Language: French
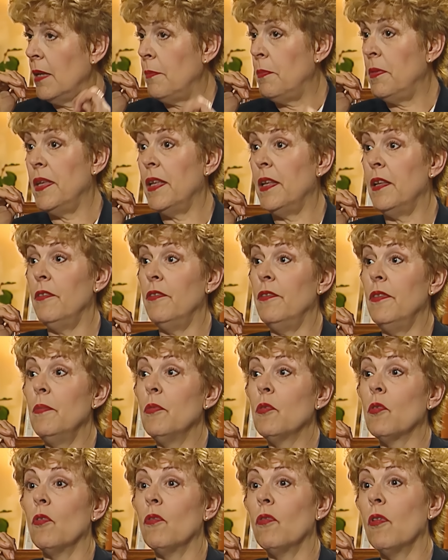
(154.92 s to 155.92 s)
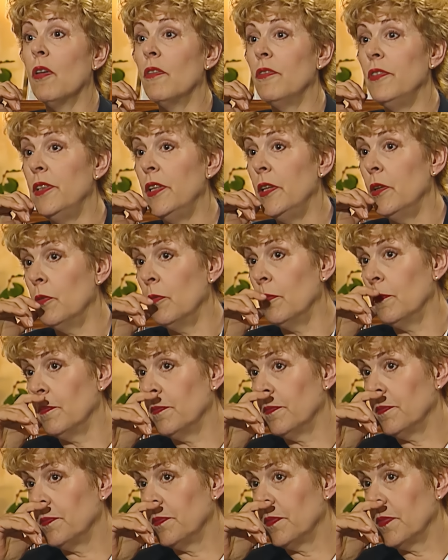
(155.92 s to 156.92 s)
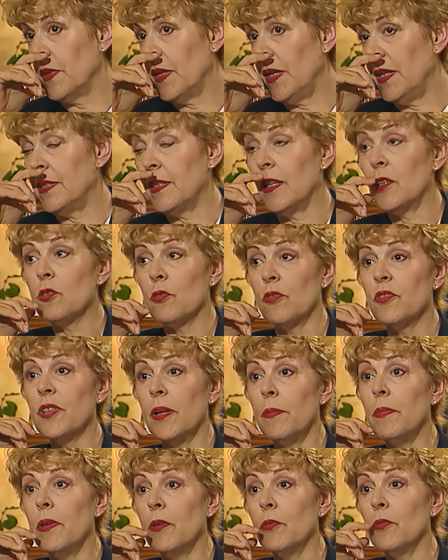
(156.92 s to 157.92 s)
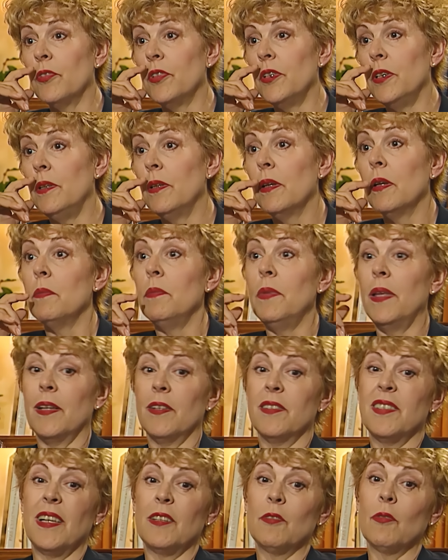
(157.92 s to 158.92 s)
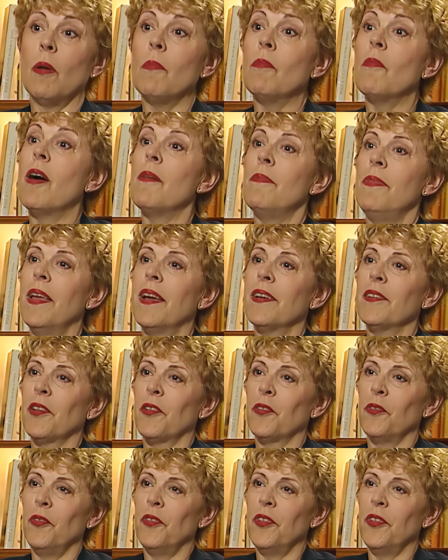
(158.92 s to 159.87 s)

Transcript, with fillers: Et puis, il y a des films qu'on voit en vidéo. Et ça, je trouve ça bien aussi. Bien que ça soit moins bien que dans une